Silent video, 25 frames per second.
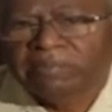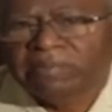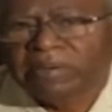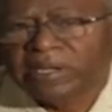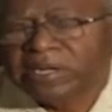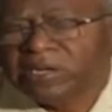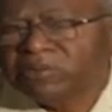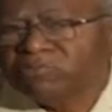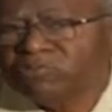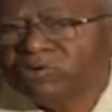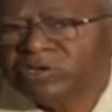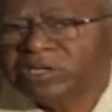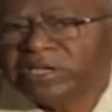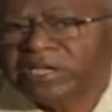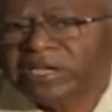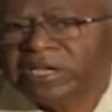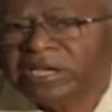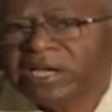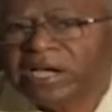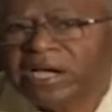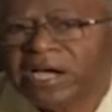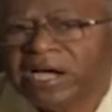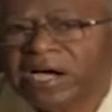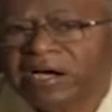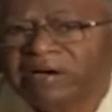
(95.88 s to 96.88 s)
మరి
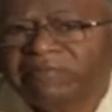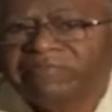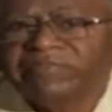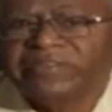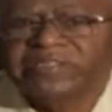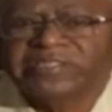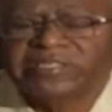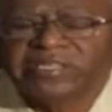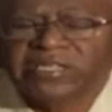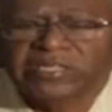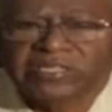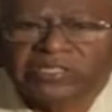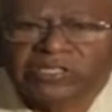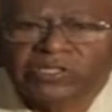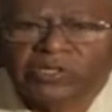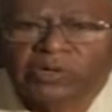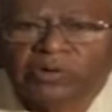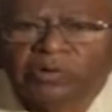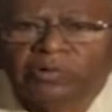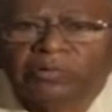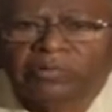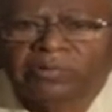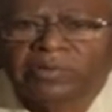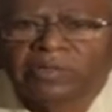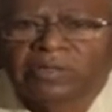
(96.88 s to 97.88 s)
ముఖ్యంగా
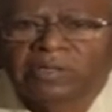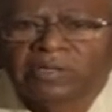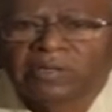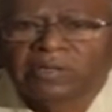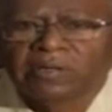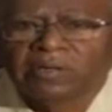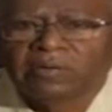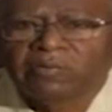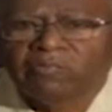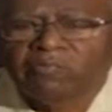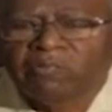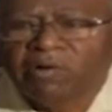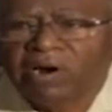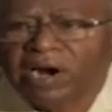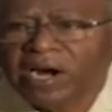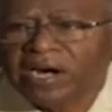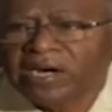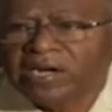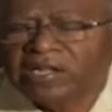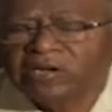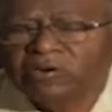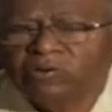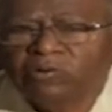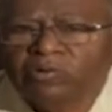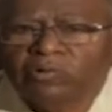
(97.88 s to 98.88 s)
ఆఫీసర్స్లో
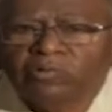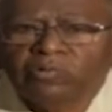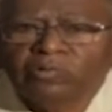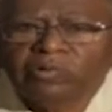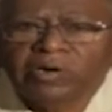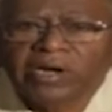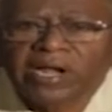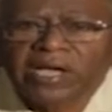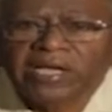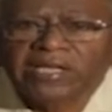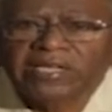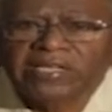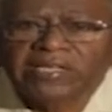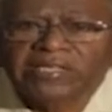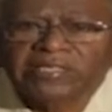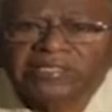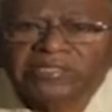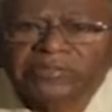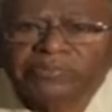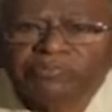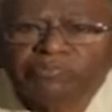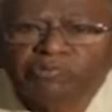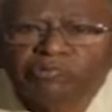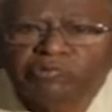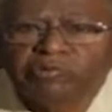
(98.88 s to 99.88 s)
వాళ్ళలో కూడా ఈ
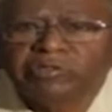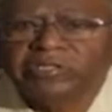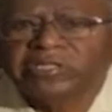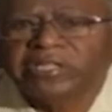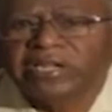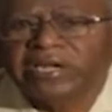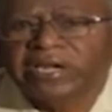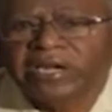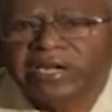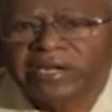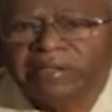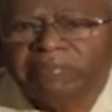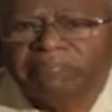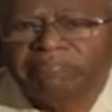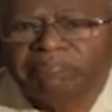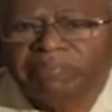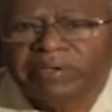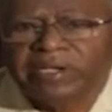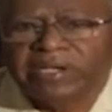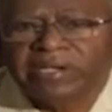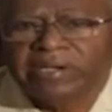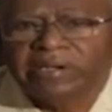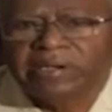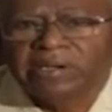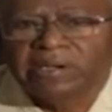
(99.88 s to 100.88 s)
స్ఫూర్తిని
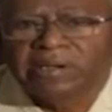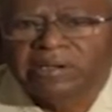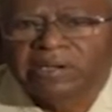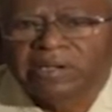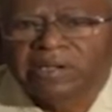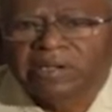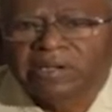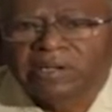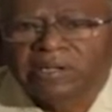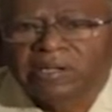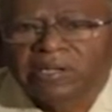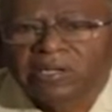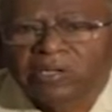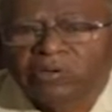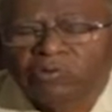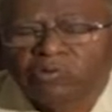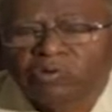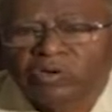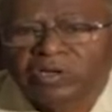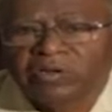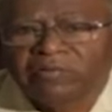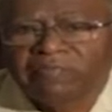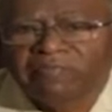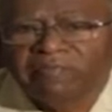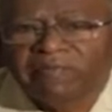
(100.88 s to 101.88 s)
నింపి
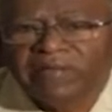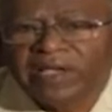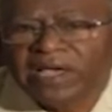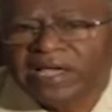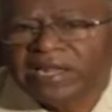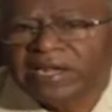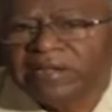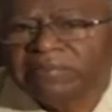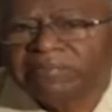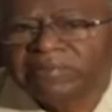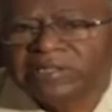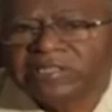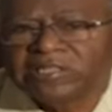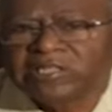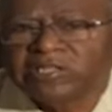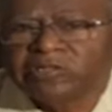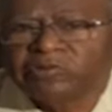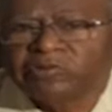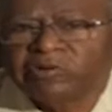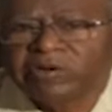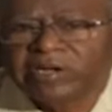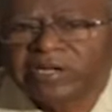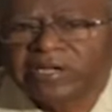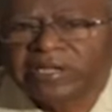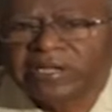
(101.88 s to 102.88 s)
కొన్ని వేల
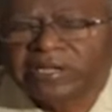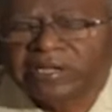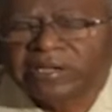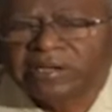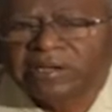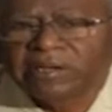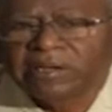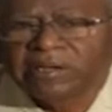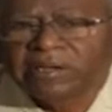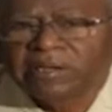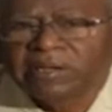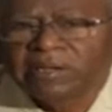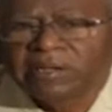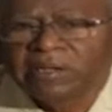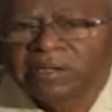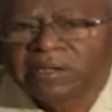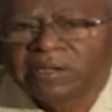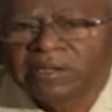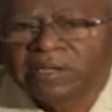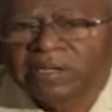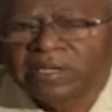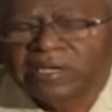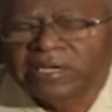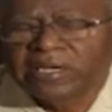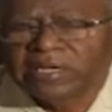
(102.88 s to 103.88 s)
మందితోటి
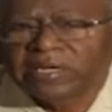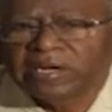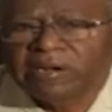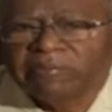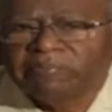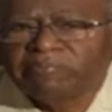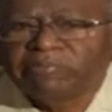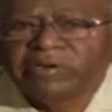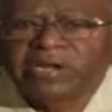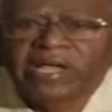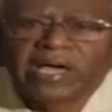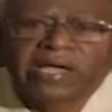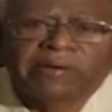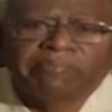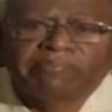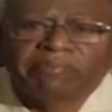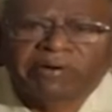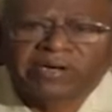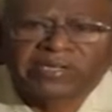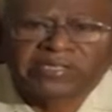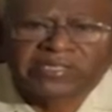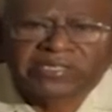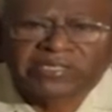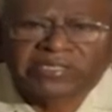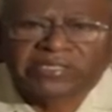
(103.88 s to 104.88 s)
ఈ క్లబ్ను
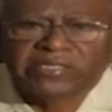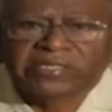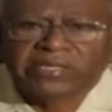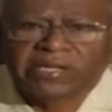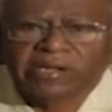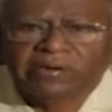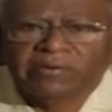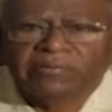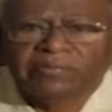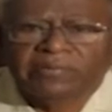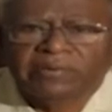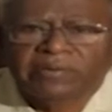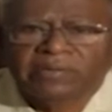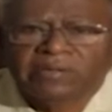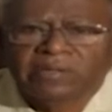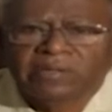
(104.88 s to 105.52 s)
ఏర్పాటు చేశారు